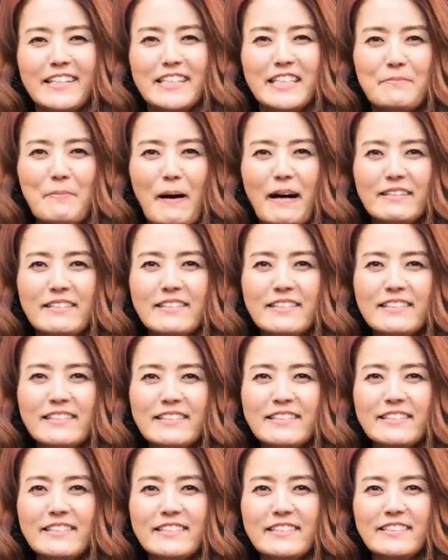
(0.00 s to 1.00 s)
이
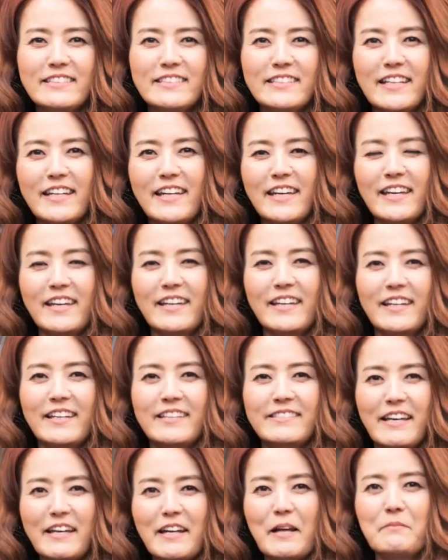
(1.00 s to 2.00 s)

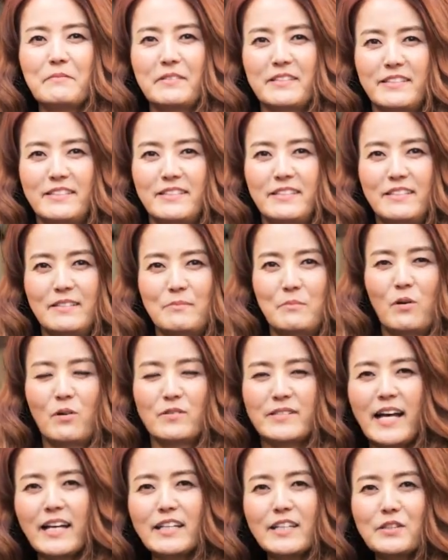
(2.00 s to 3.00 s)
마드리드의 사람들, 뭐
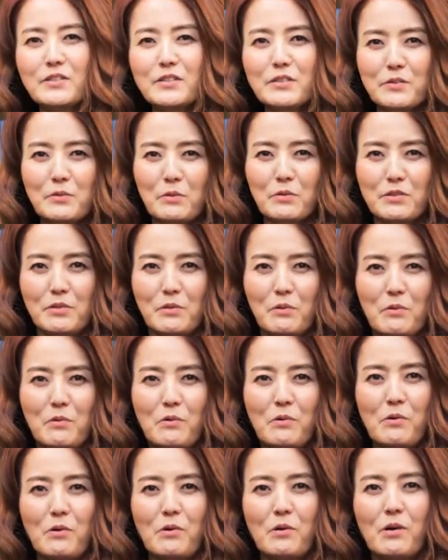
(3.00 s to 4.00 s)
상인들도
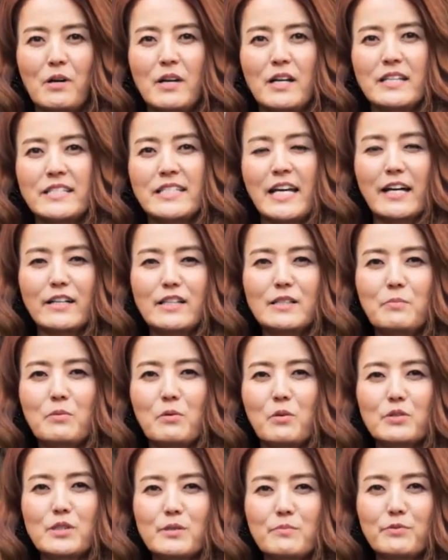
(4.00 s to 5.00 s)
그렇고 장을
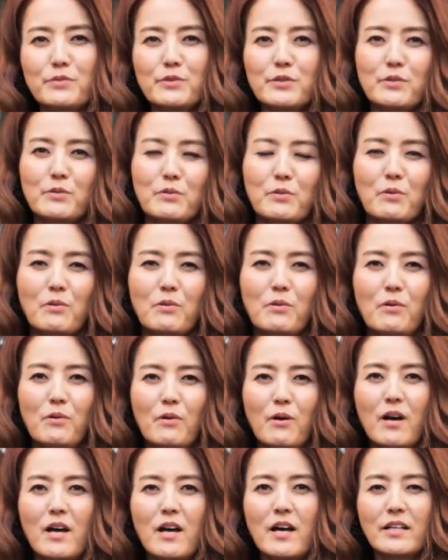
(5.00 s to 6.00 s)
보러 오신 분들도
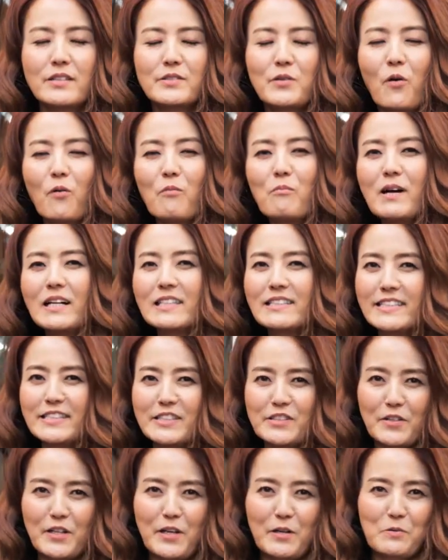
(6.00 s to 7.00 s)
그렇고 정말
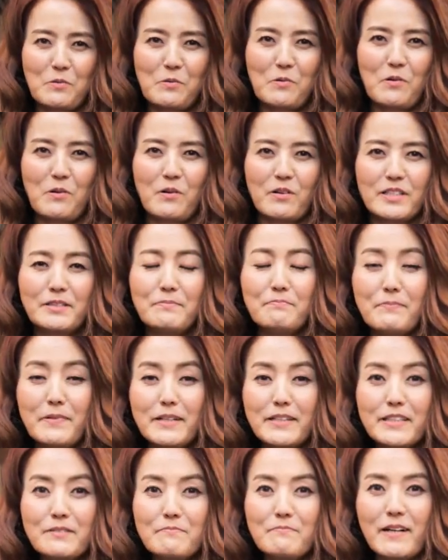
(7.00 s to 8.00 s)
친절하고
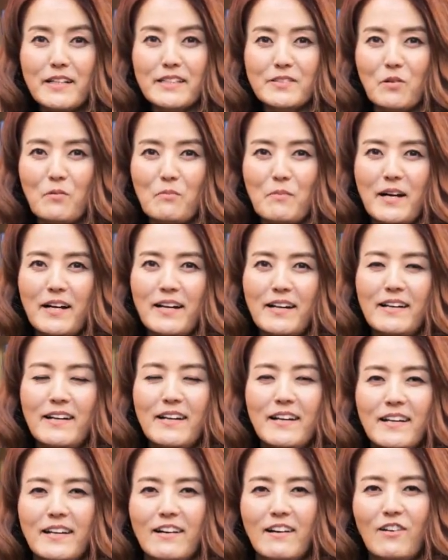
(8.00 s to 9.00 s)
금방금방 정말
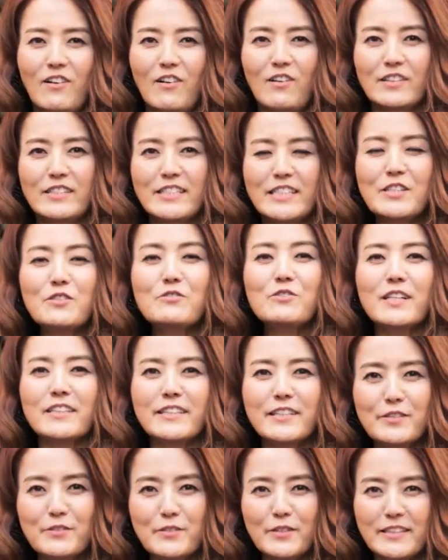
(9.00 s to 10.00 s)
친구가
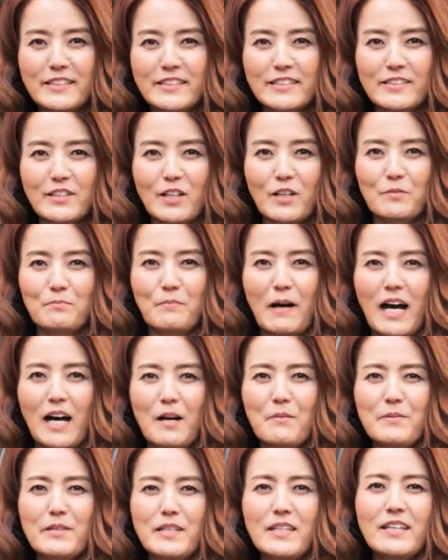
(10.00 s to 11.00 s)
될 수 있는 그런
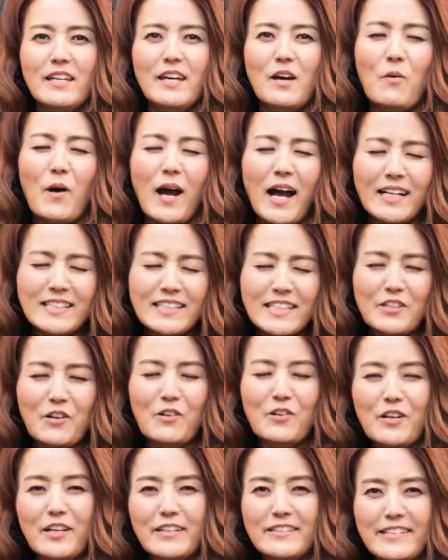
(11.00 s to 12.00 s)
마음이 활짝
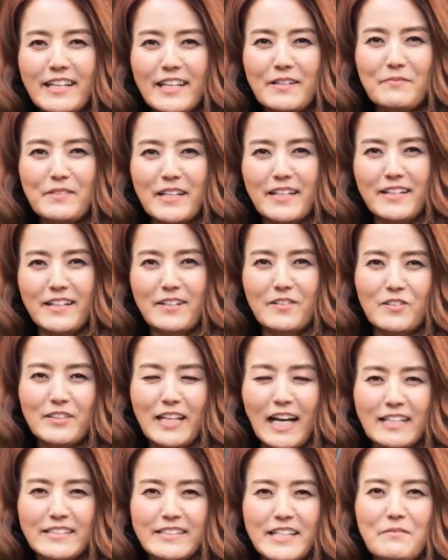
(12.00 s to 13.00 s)
열려있는 사람들이라는 거
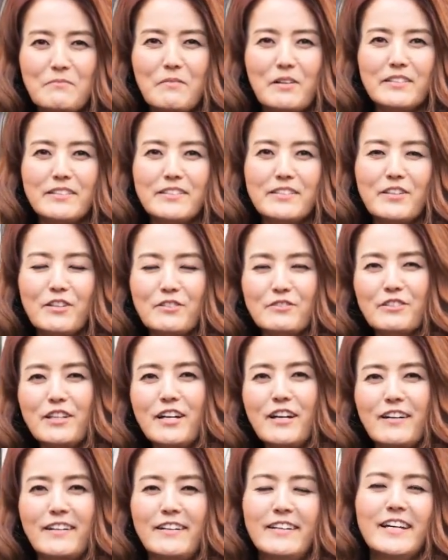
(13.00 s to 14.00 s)
다시 한번
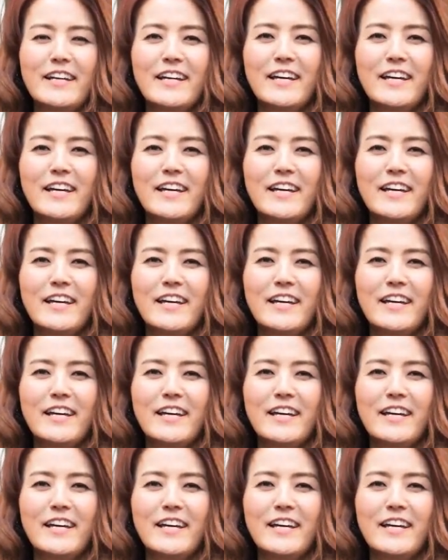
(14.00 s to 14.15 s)
느꼈고요.